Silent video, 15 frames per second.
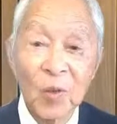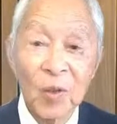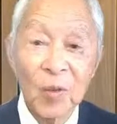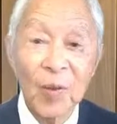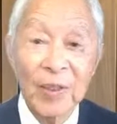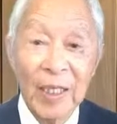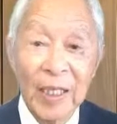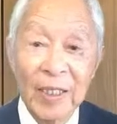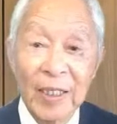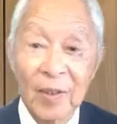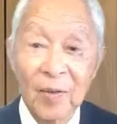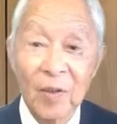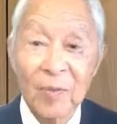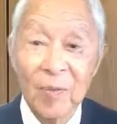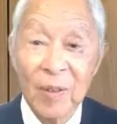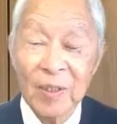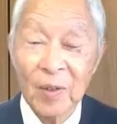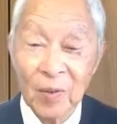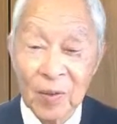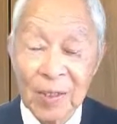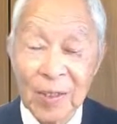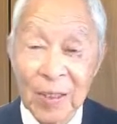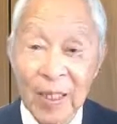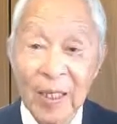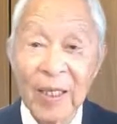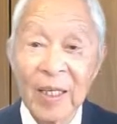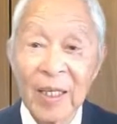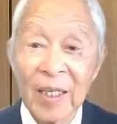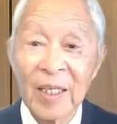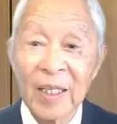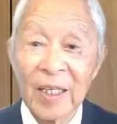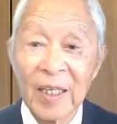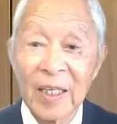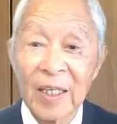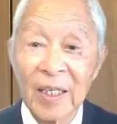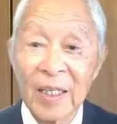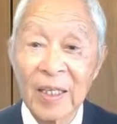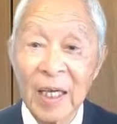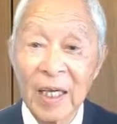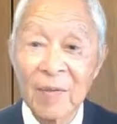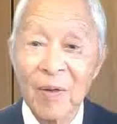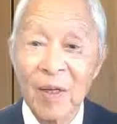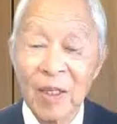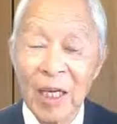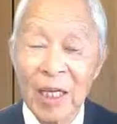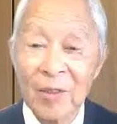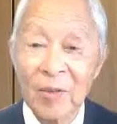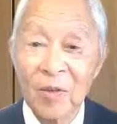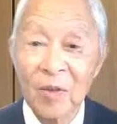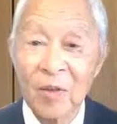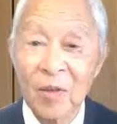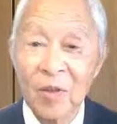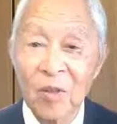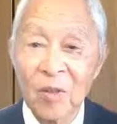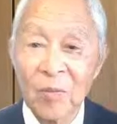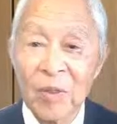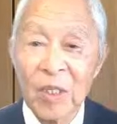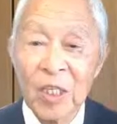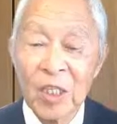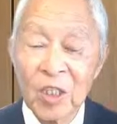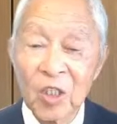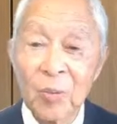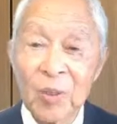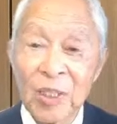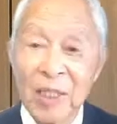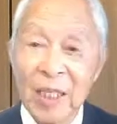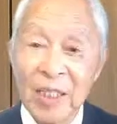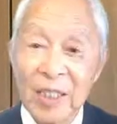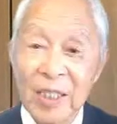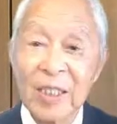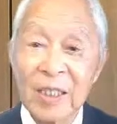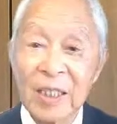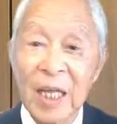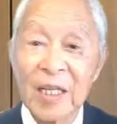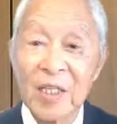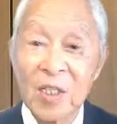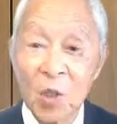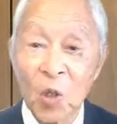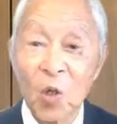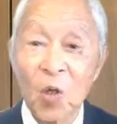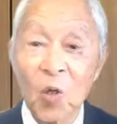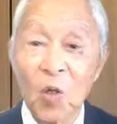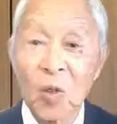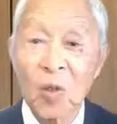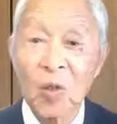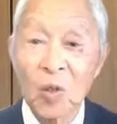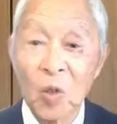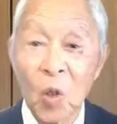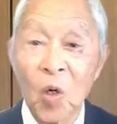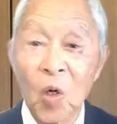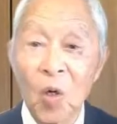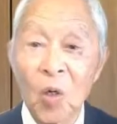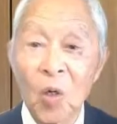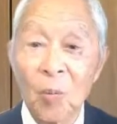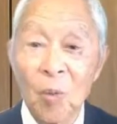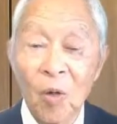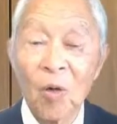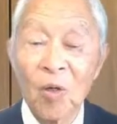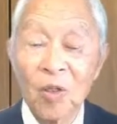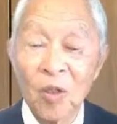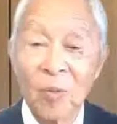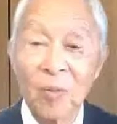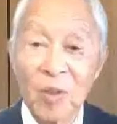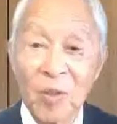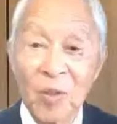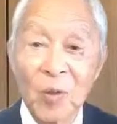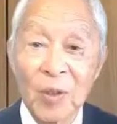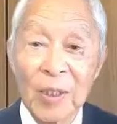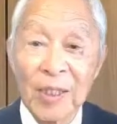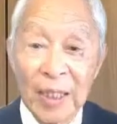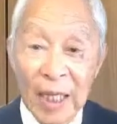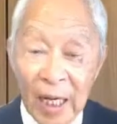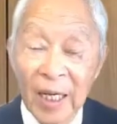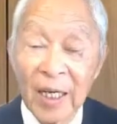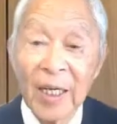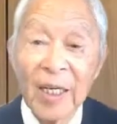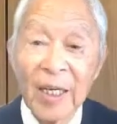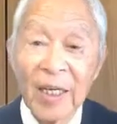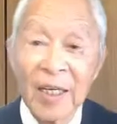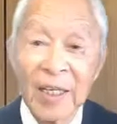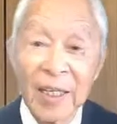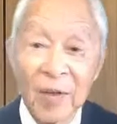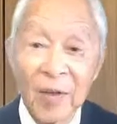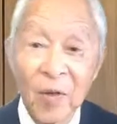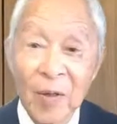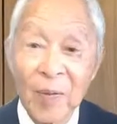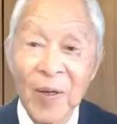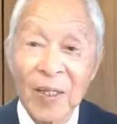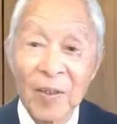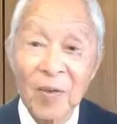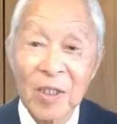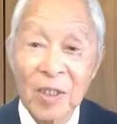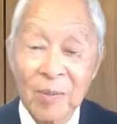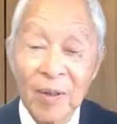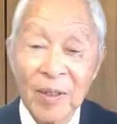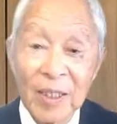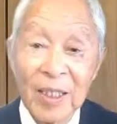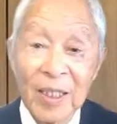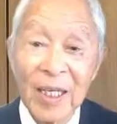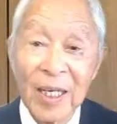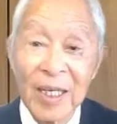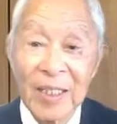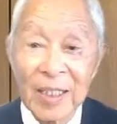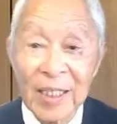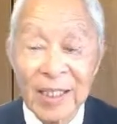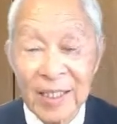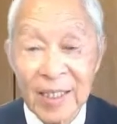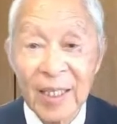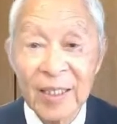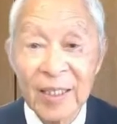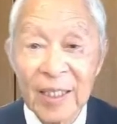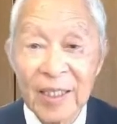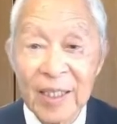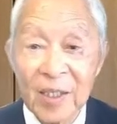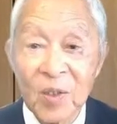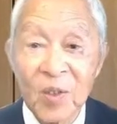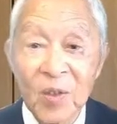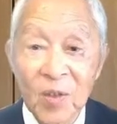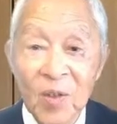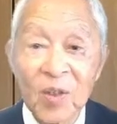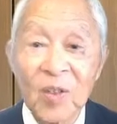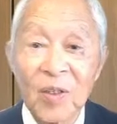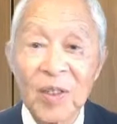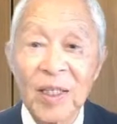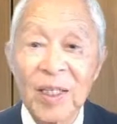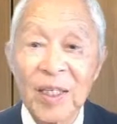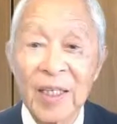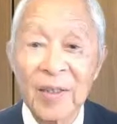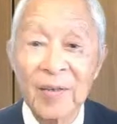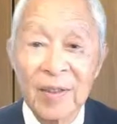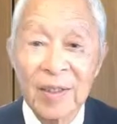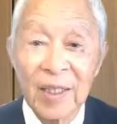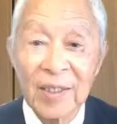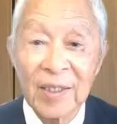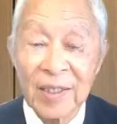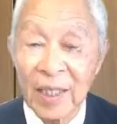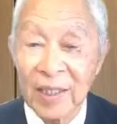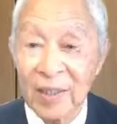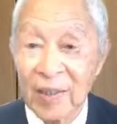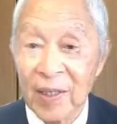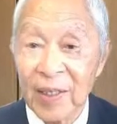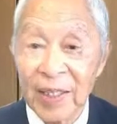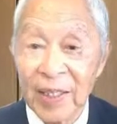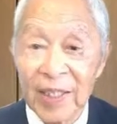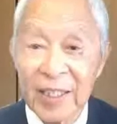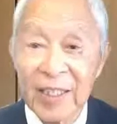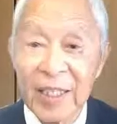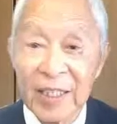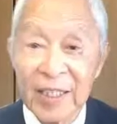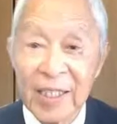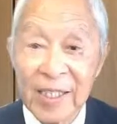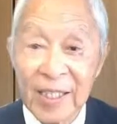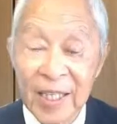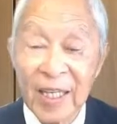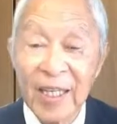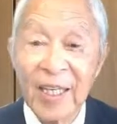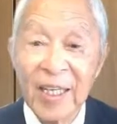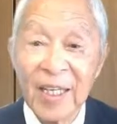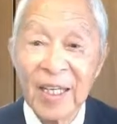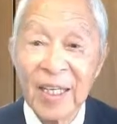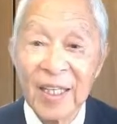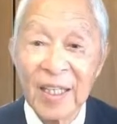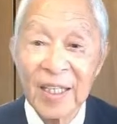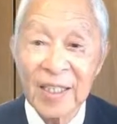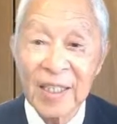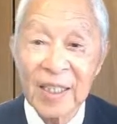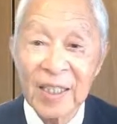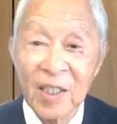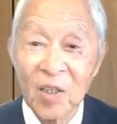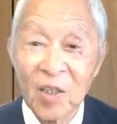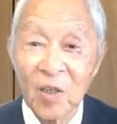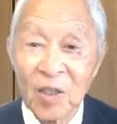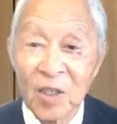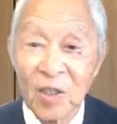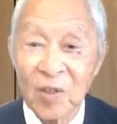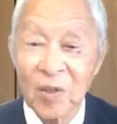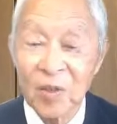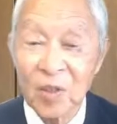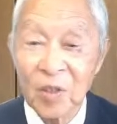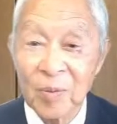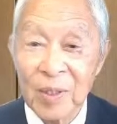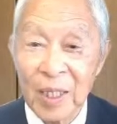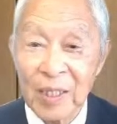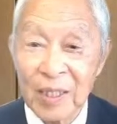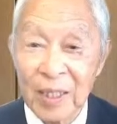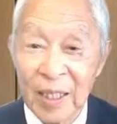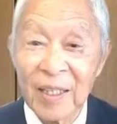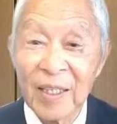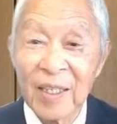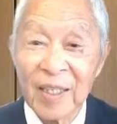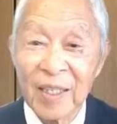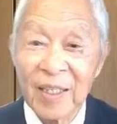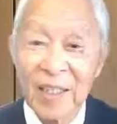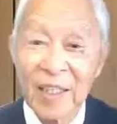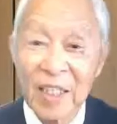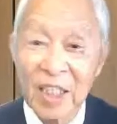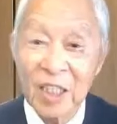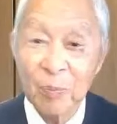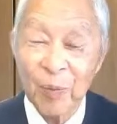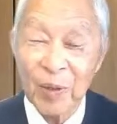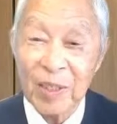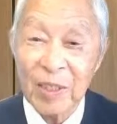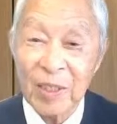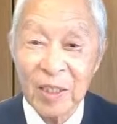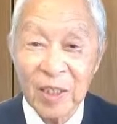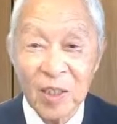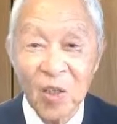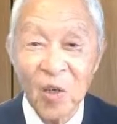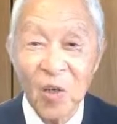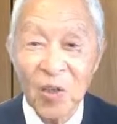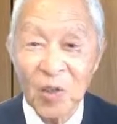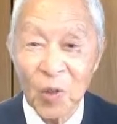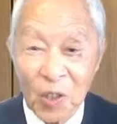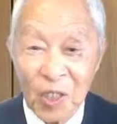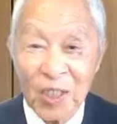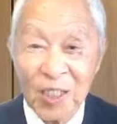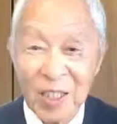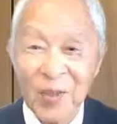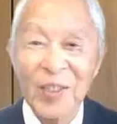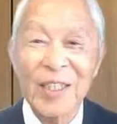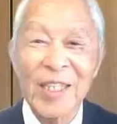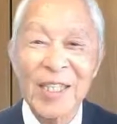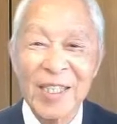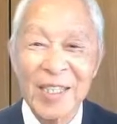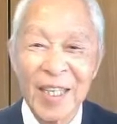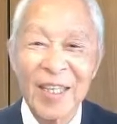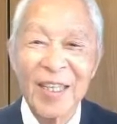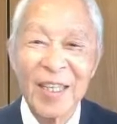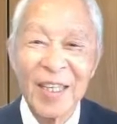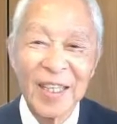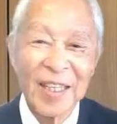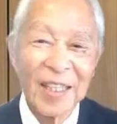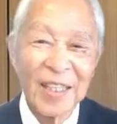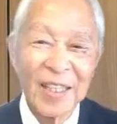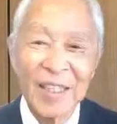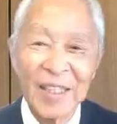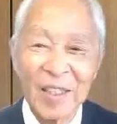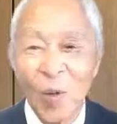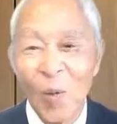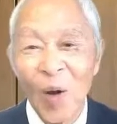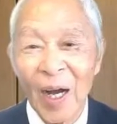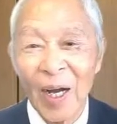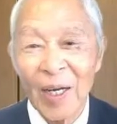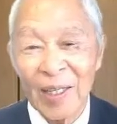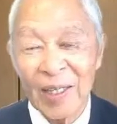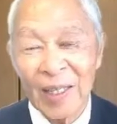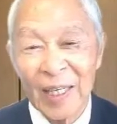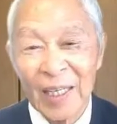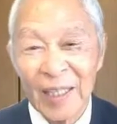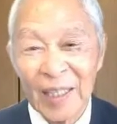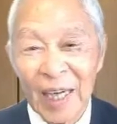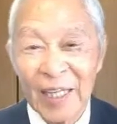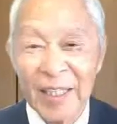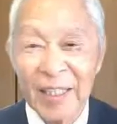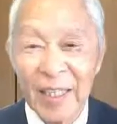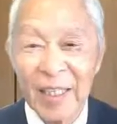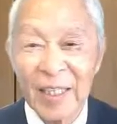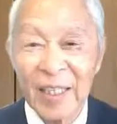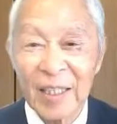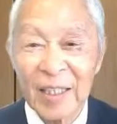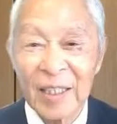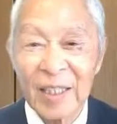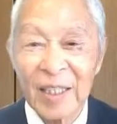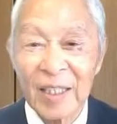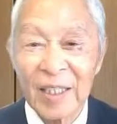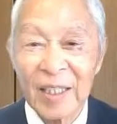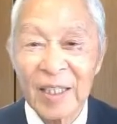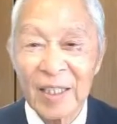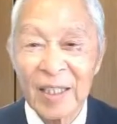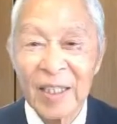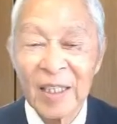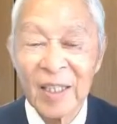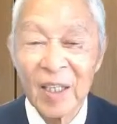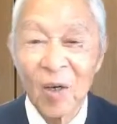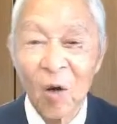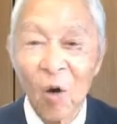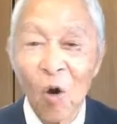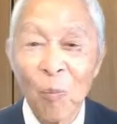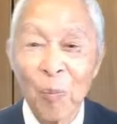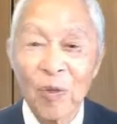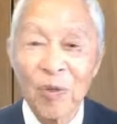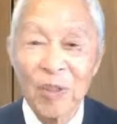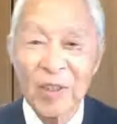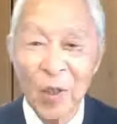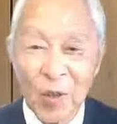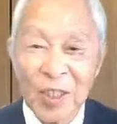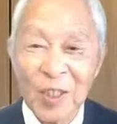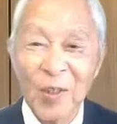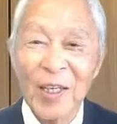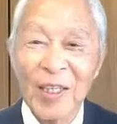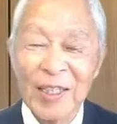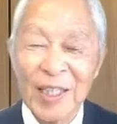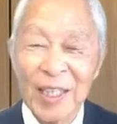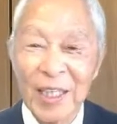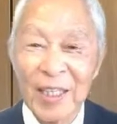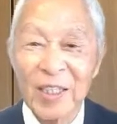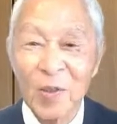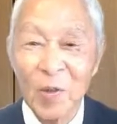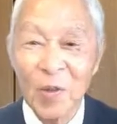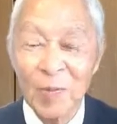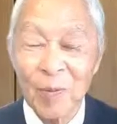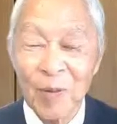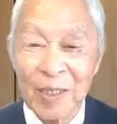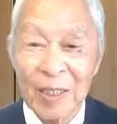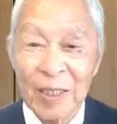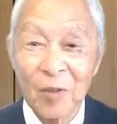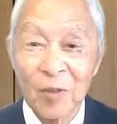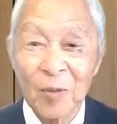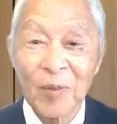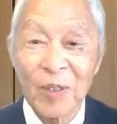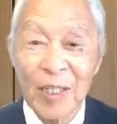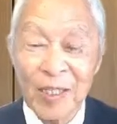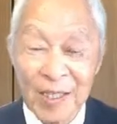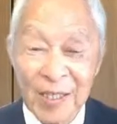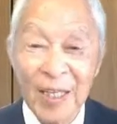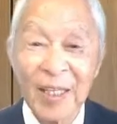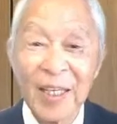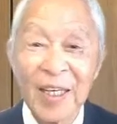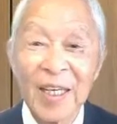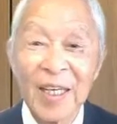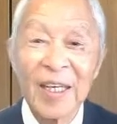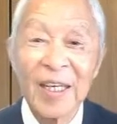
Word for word: 生とは何かと言いますとですね、えー、あるいはあの指差し転生とも読むそうですが、えー、これはあの一番いい例がですね鉄道の、えー、運転手さんとか駅員がですね、えー、信号機を指さして、え出発進行よしとかですね、えドア開閉、えオープンよしとか叫んでおりますけれどもですね、